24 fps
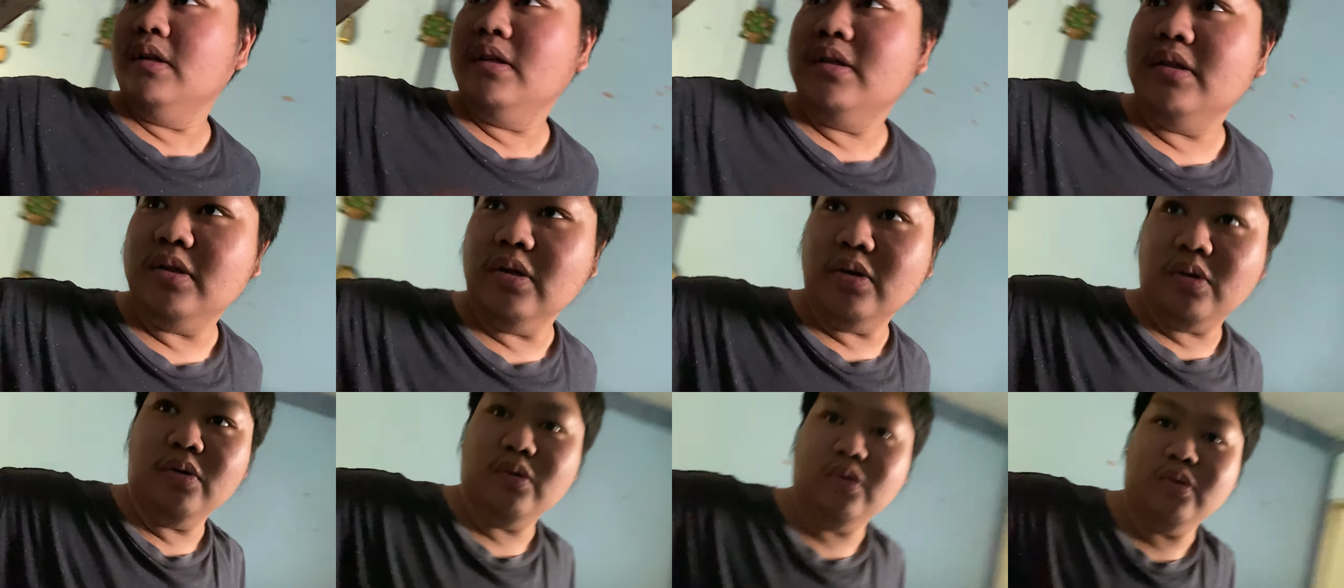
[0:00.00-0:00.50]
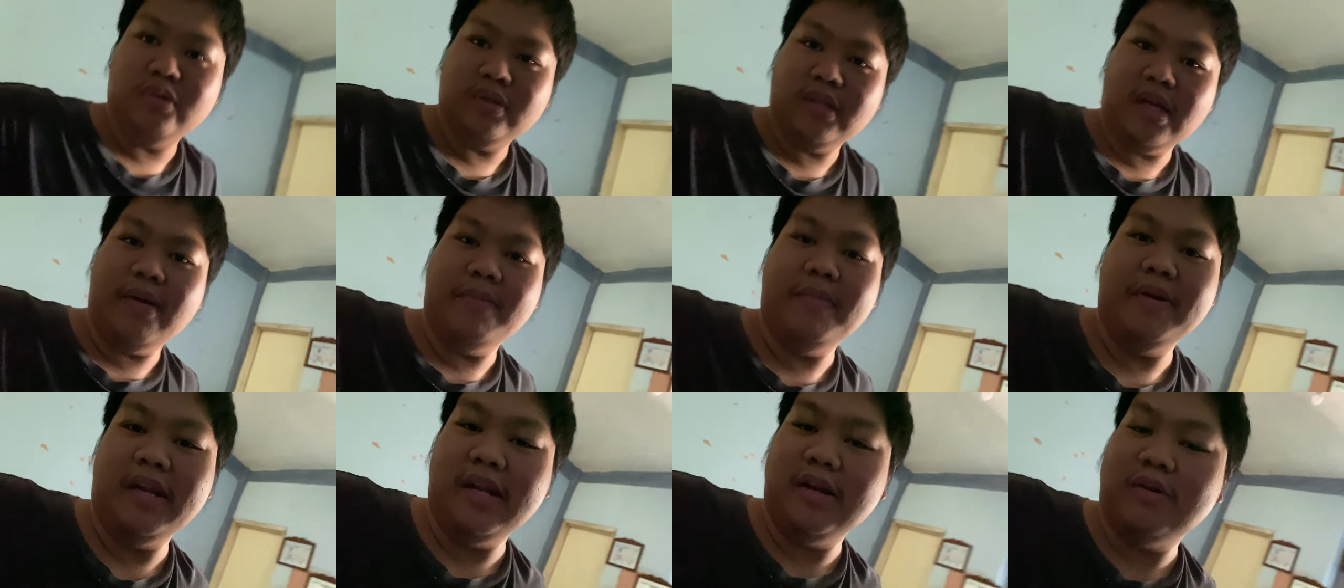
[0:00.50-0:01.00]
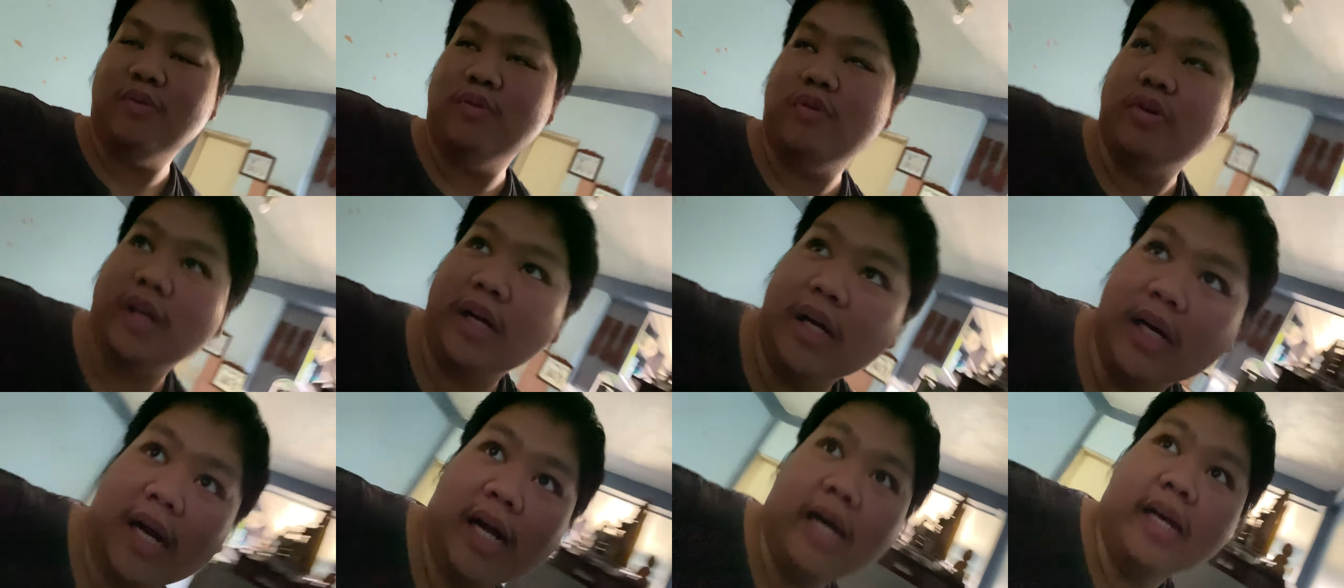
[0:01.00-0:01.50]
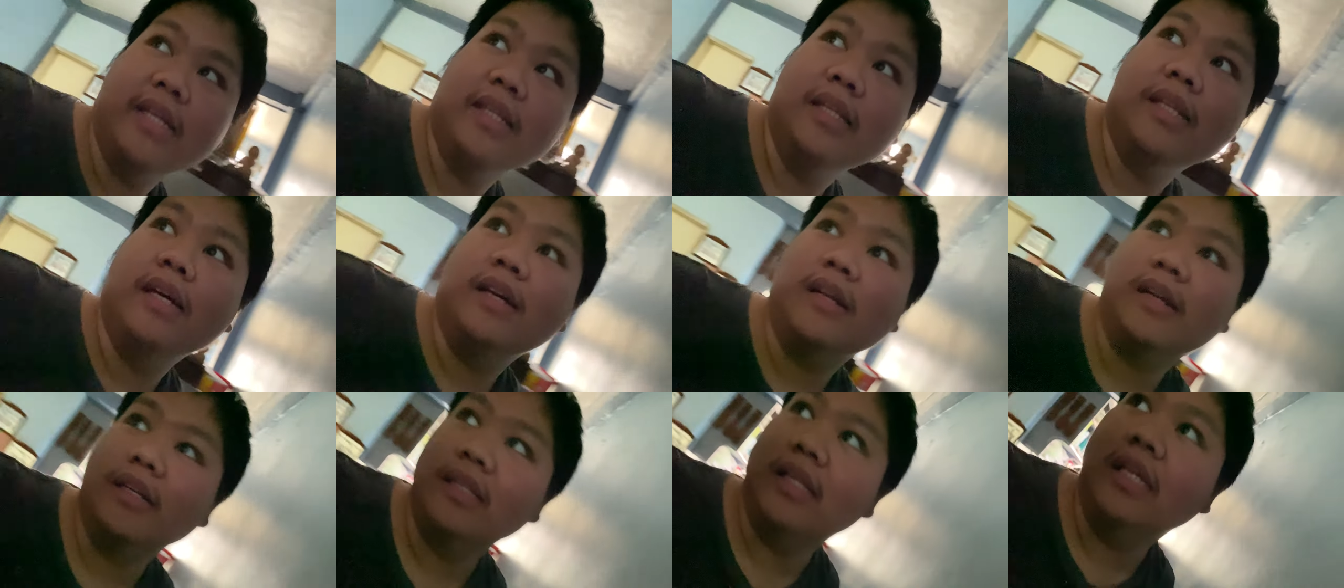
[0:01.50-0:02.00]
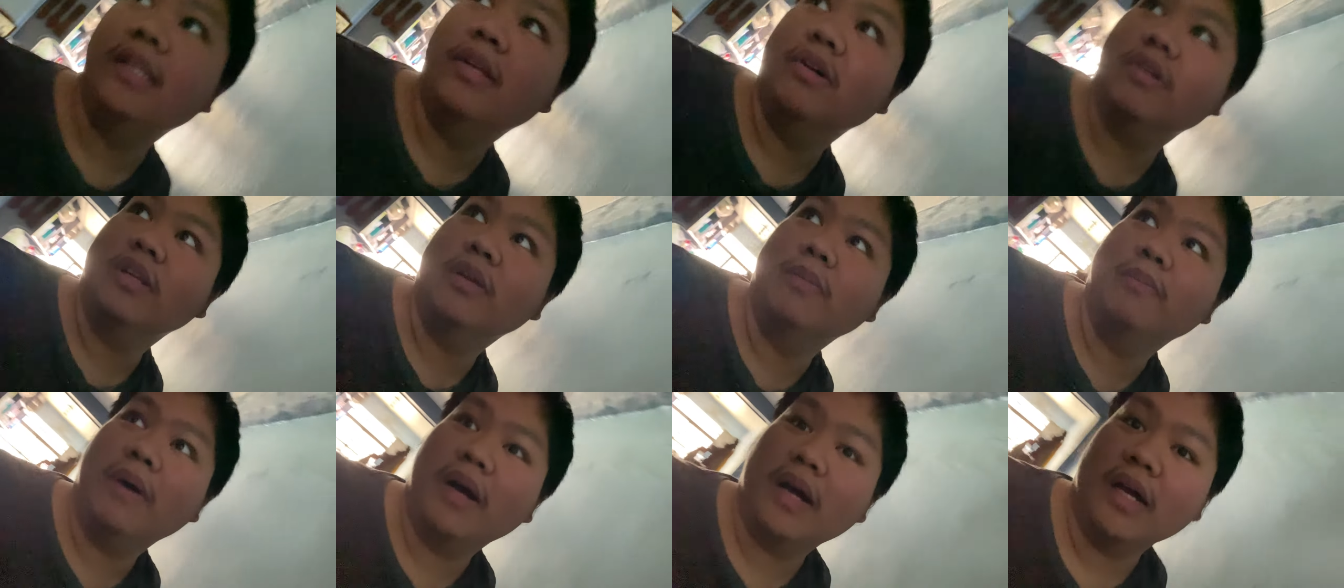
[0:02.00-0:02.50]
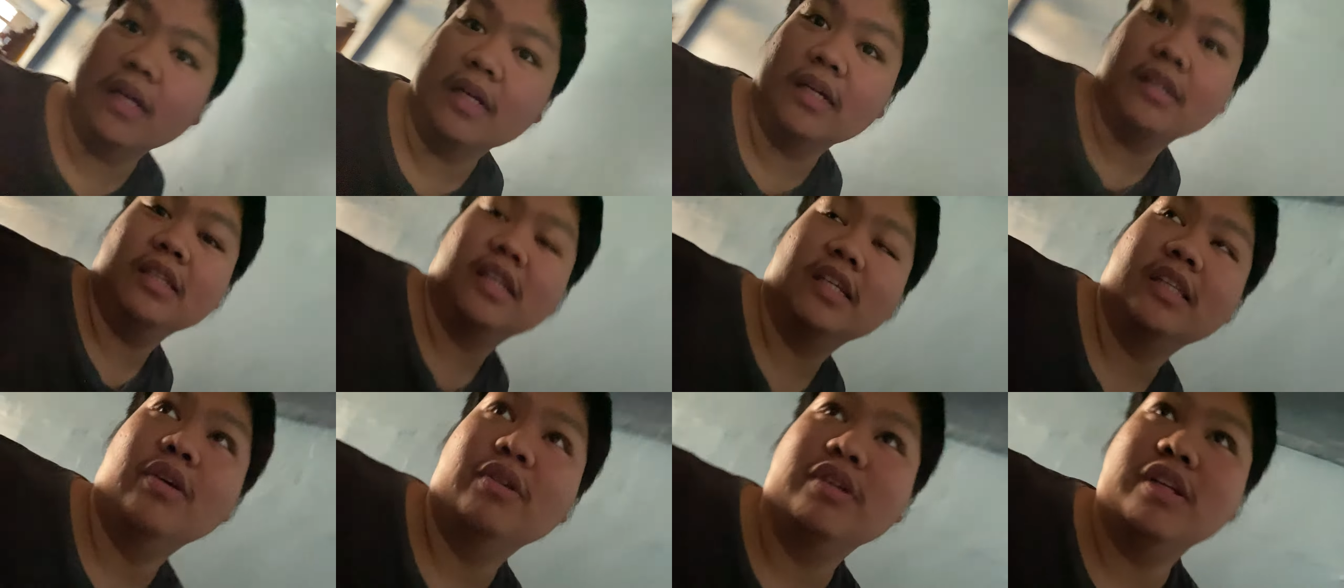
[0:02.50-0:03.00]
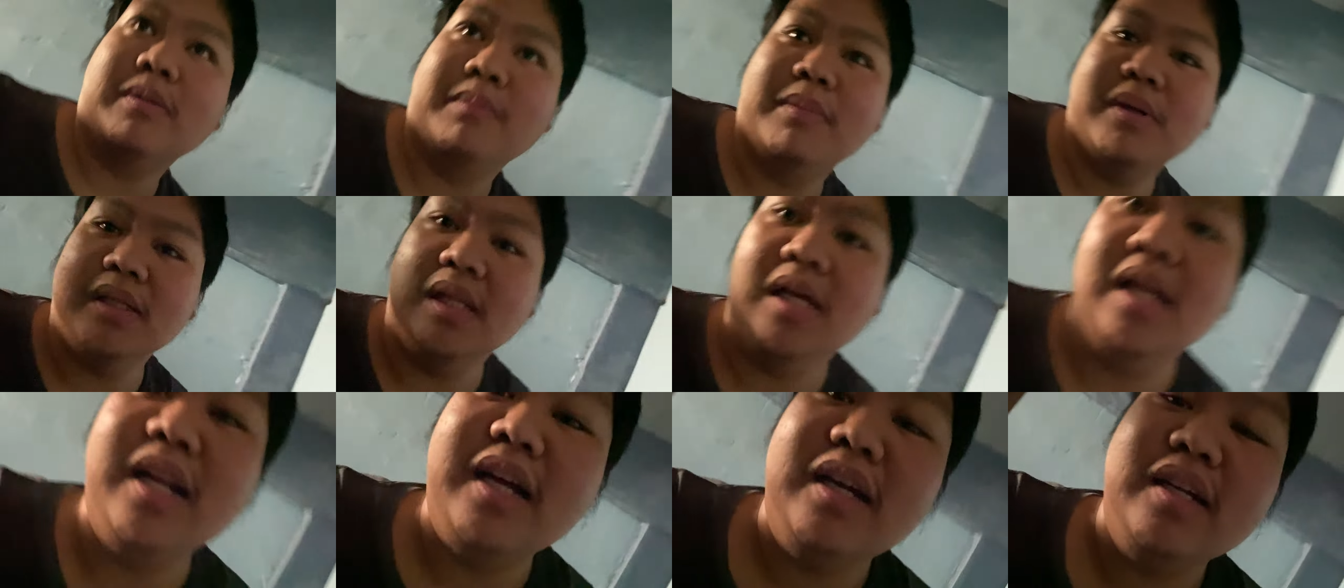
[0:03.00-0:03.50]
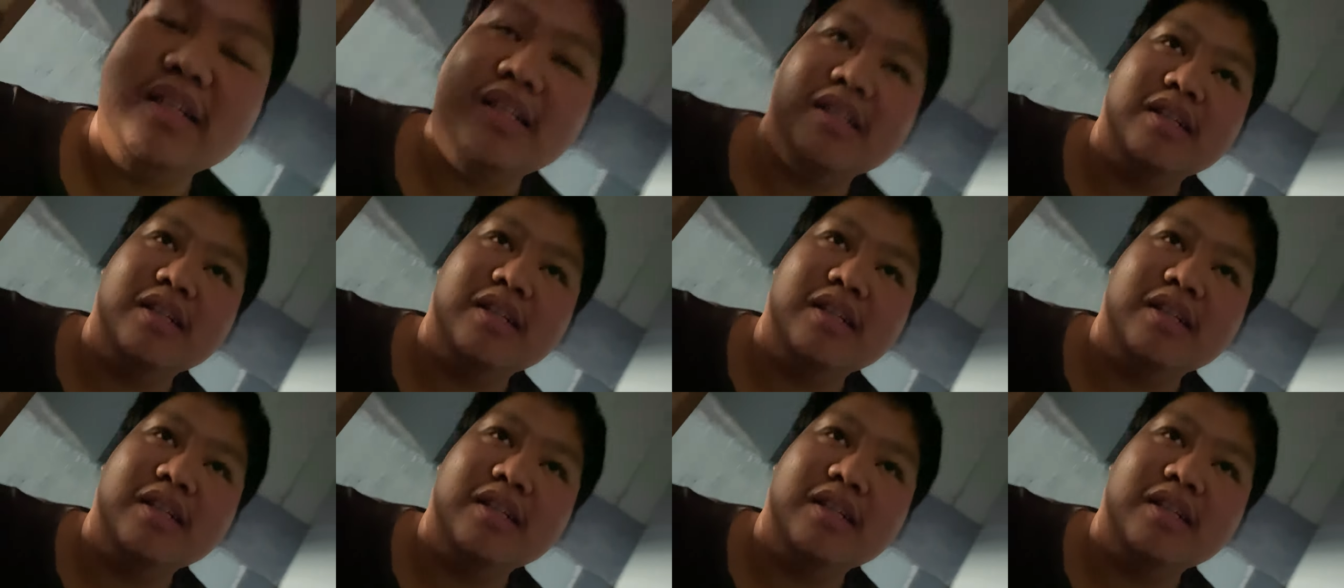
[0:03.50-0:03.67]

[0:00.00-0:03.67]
So sabi ni Kuya Rider, di daw, baka di daw niya madala.